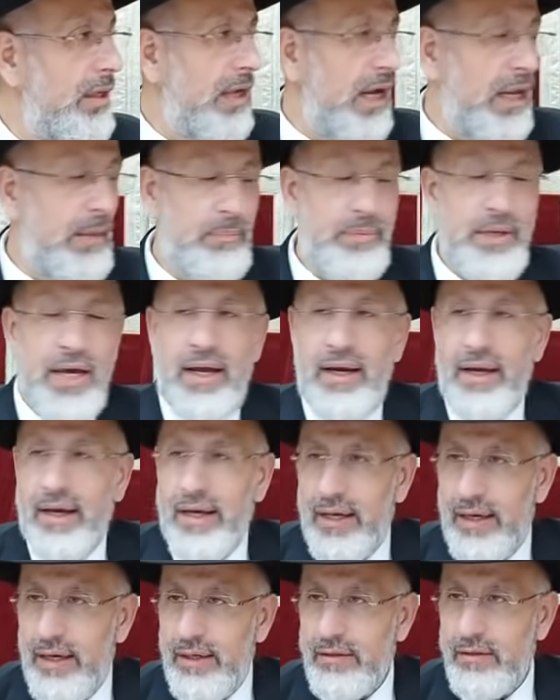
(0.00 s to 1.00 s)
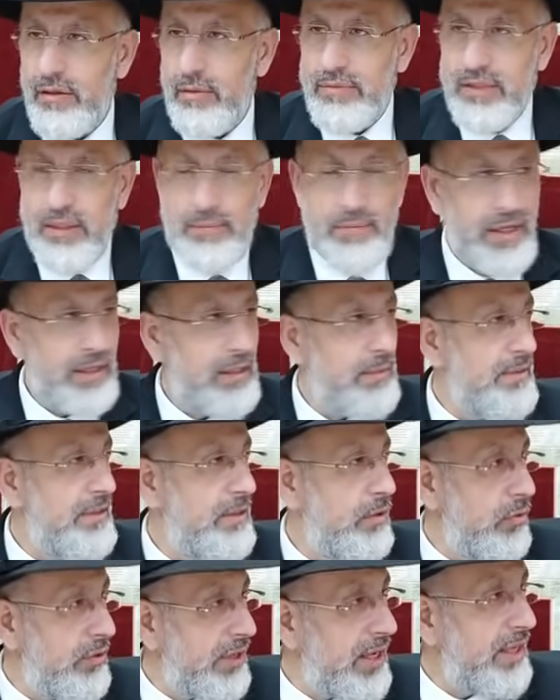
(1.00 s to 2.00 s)
al Alacha, comme c'est marqué
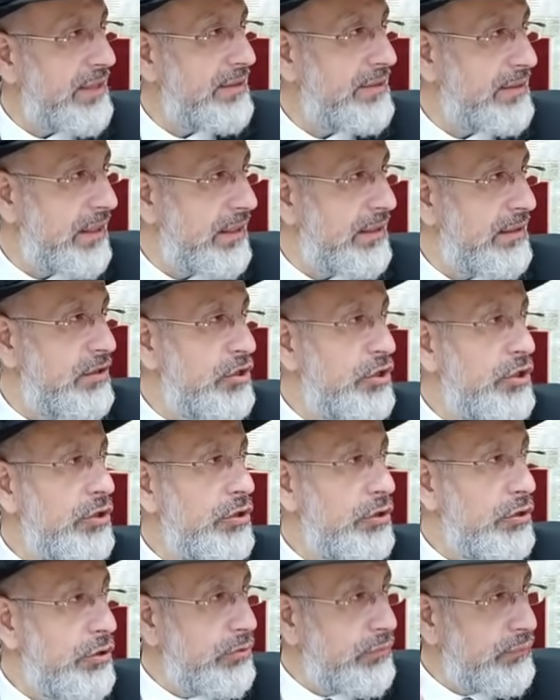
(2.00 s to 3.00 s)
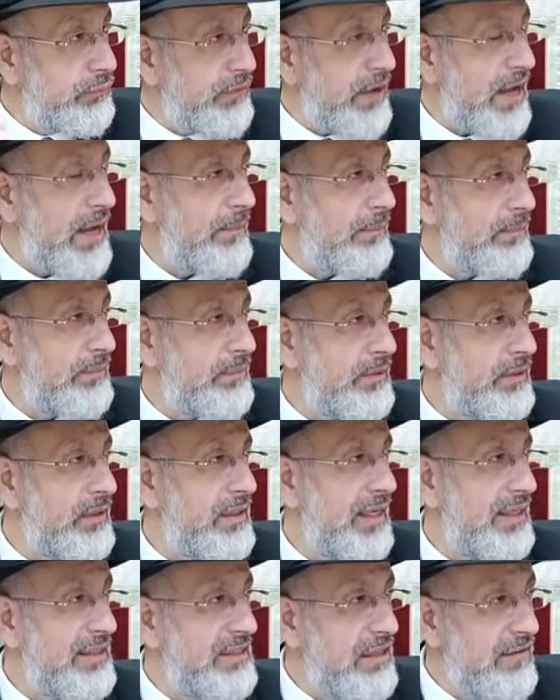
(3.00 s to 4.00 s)
Midoraita, une femme
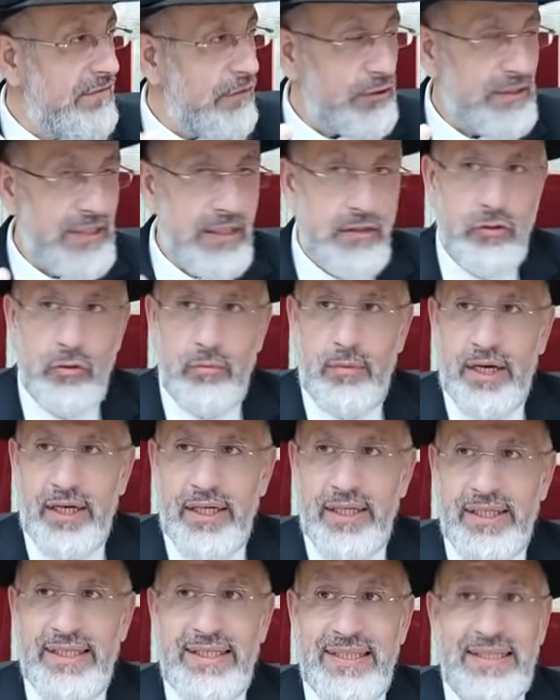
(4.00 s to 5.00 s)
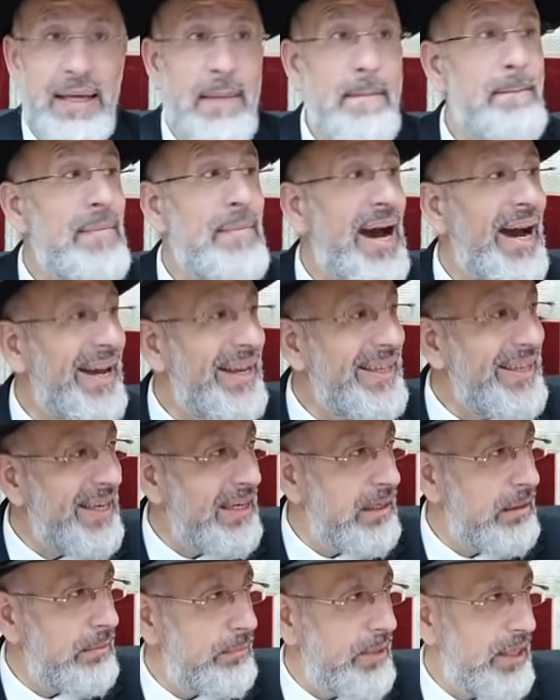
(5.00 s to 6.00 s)
qui a divorcé de son mari, qui s'est
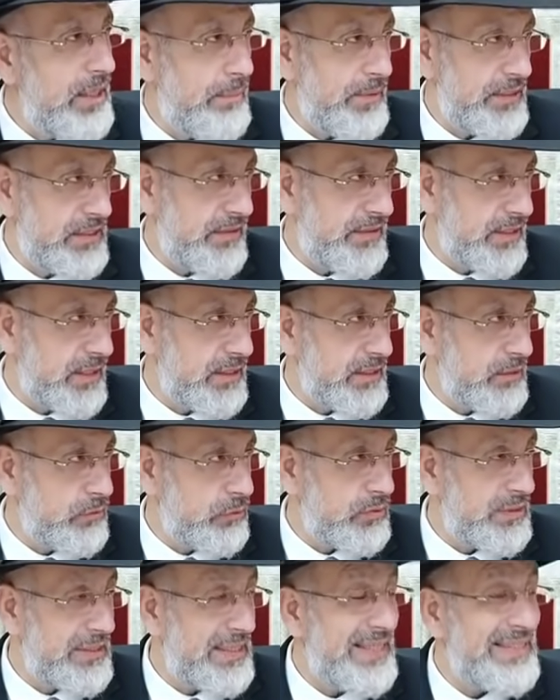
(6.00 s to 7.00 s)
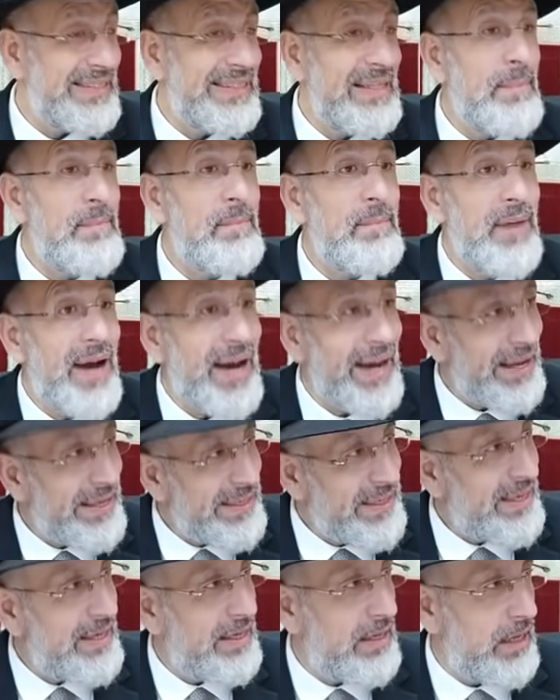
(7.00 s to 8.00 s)
mariée, pas elle est partie avec quelqu'un d'autre, si elle s'est
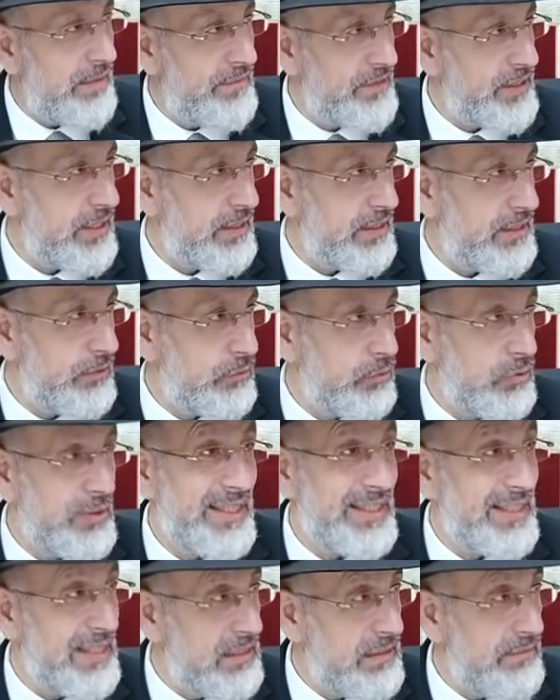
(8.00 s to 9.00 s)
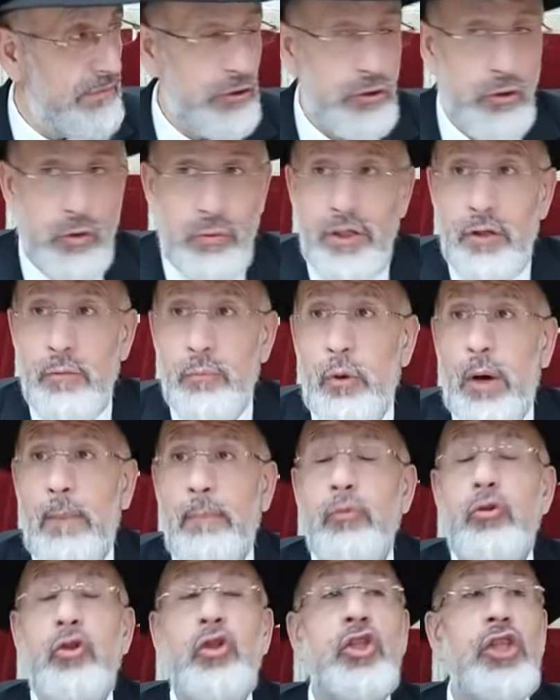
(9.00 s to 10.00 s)
mariée avec quelqu'un d'autre et qu'elle divorce de lui, ne pourra
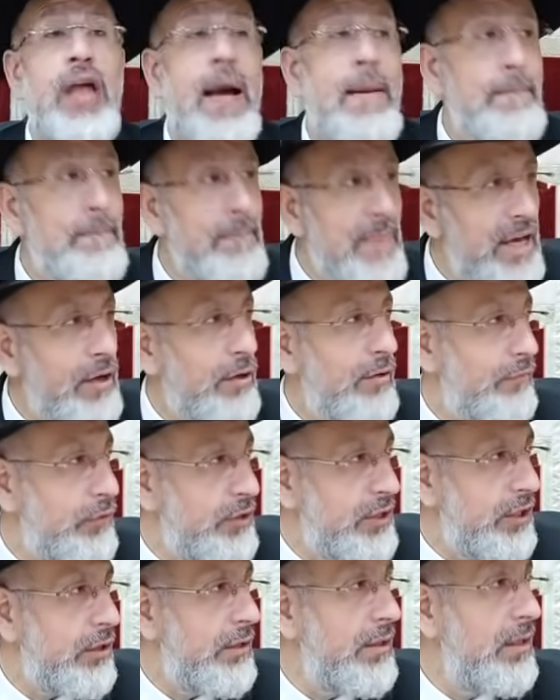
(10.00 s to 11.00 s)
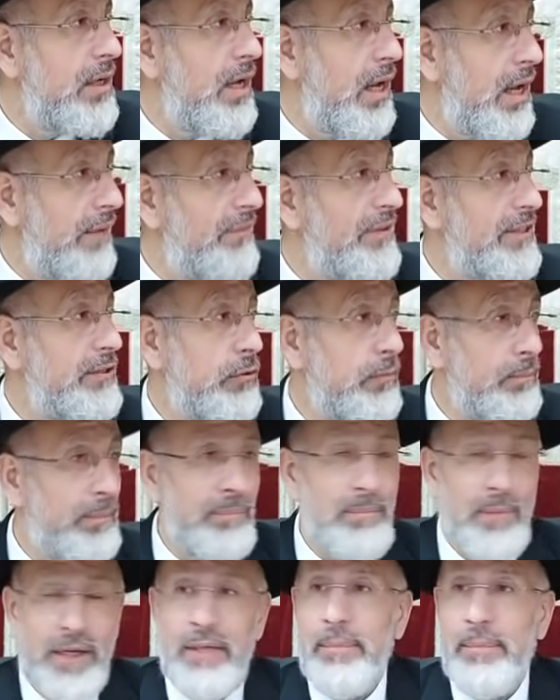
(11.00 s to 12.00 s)
plus jamais revenir avec son
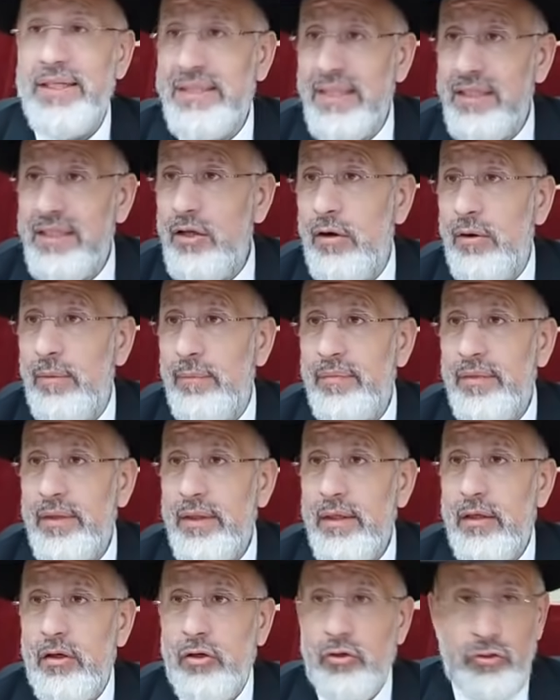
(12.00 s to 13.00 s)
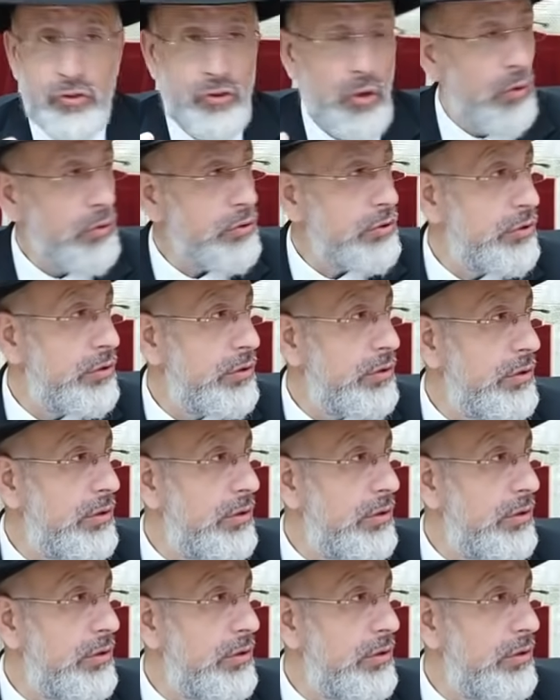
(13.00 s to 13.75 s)
mari précédent. Donc,